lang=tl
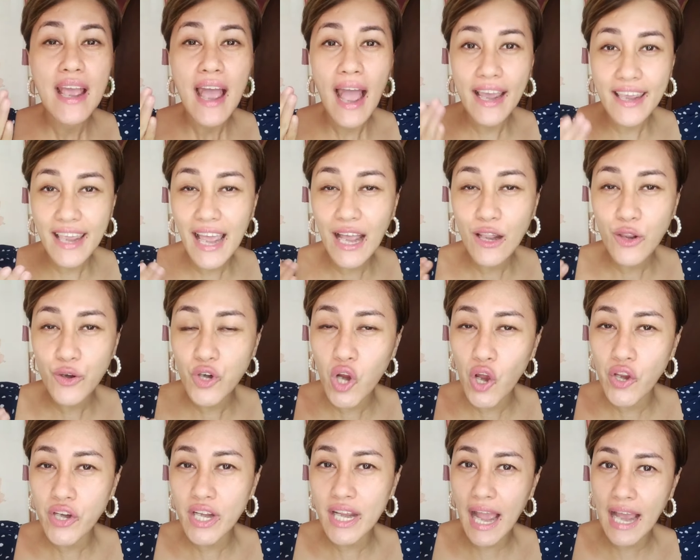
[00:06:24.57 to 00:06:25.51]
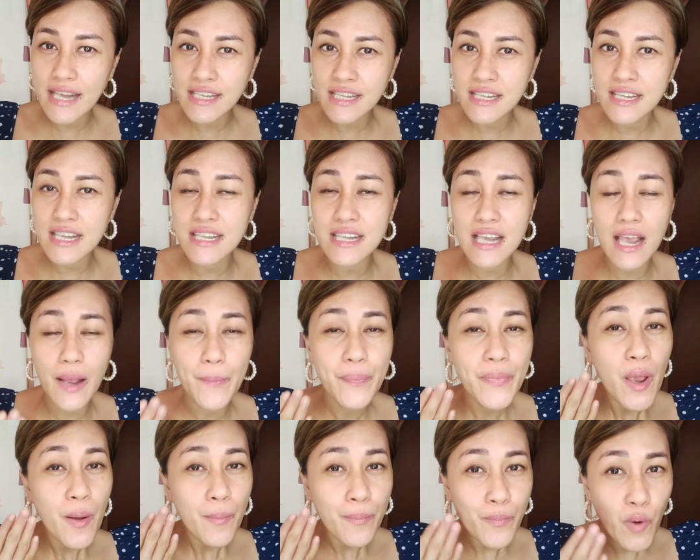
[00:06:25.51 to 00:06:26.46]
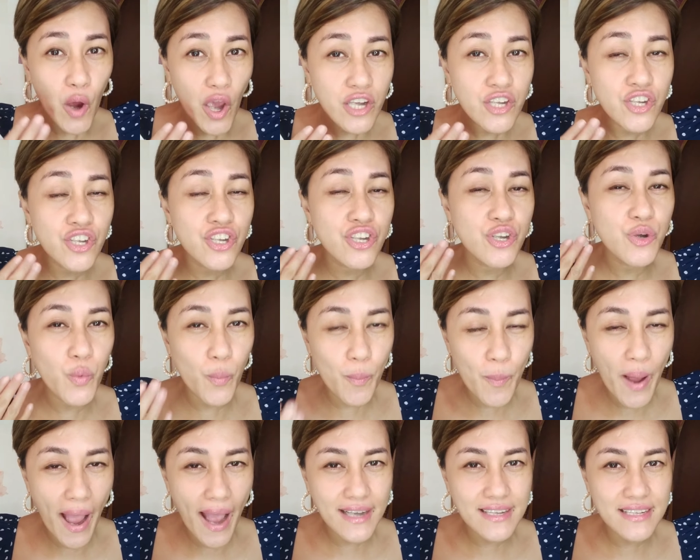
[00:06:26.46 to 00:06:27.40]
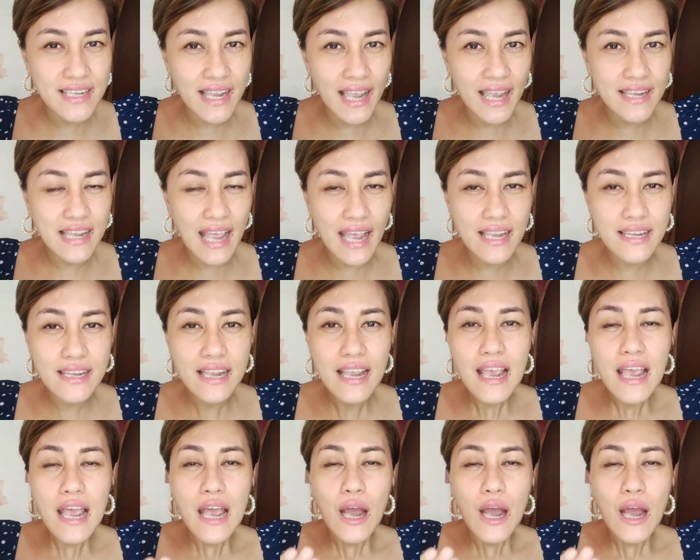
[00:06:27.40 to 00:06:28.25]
Hyaluronic acid is a moisture magnet and